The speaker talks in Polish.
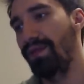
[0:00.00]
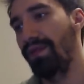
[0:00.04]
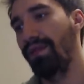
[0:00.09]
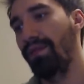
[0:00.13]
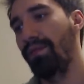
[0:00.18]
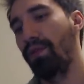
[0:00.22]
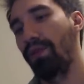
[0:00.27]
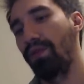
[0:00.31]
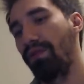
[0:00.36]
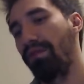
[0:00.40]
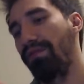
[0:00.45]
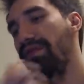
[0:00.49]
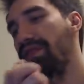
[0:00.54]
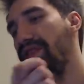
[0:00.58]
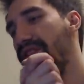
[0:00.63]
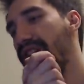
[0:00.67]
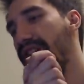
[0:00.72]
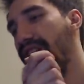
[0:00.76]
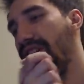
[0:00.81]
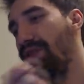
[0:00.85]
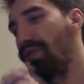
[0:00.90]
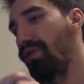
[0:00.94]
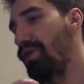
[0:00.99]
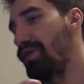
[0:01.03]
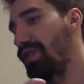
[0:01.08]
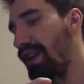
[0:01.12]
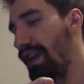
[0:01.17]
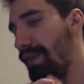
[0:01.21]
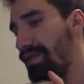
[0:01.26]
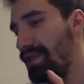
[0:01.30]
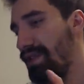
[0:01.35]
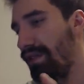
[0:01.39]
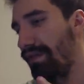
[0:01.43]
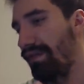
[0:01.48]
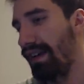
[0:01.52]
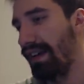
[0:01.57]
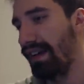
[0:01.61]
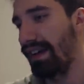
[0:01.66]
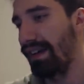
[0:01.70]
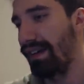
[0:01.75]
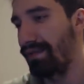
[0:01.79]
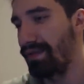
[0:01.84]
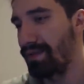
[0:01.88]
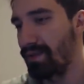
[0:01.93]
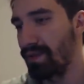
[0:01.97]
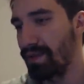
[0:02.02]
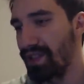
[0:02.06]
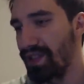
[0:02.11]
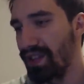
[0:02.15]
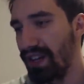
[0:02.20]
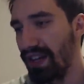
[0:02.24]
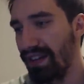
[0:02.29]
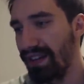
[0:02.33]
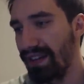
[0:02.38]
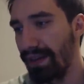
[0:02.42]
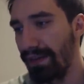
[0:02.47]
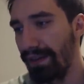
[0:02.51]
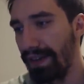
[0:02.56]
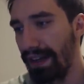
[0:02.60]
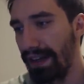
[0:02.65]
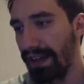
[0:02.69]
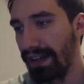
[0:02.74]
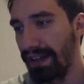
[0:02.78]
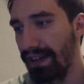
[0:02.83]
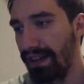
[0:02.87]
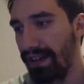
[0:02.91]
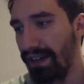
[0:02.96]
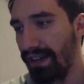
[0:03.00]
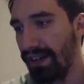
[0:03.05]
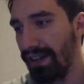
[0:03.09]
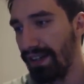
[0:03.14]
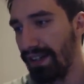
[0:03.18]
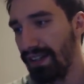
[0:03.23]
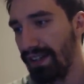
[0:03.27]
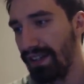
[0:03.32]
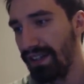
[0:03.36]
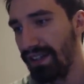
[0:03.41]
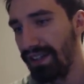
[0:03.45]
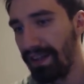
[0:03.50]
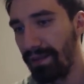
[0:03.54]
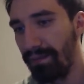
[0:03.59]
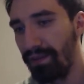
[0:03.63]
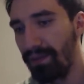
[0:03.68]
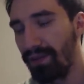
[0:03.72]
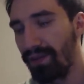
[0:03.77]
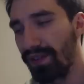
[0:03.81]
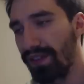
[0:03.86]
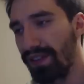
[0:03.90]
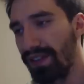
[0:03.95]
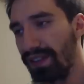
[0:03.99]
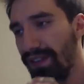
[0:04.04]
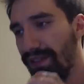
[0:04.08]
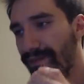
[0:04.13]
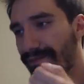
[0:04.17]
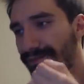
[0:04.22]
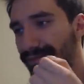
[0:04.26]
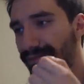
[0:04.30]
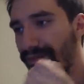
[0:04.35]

No mogło być dużo lepsza walka, wyszła średnia walka na punkty.